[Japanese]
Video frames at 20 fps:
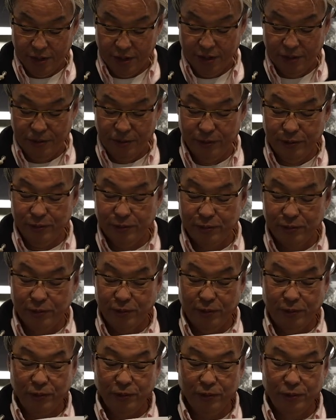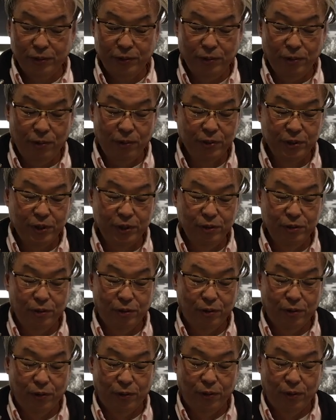いろいろその表記
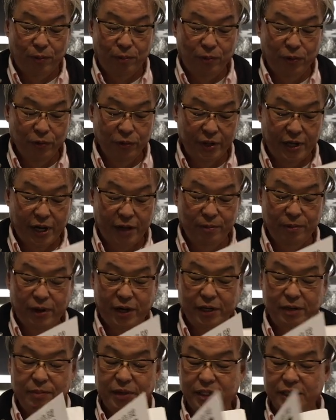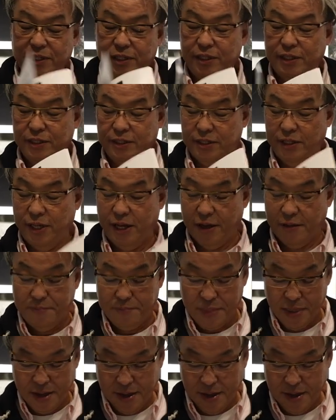の問題もありましてですね、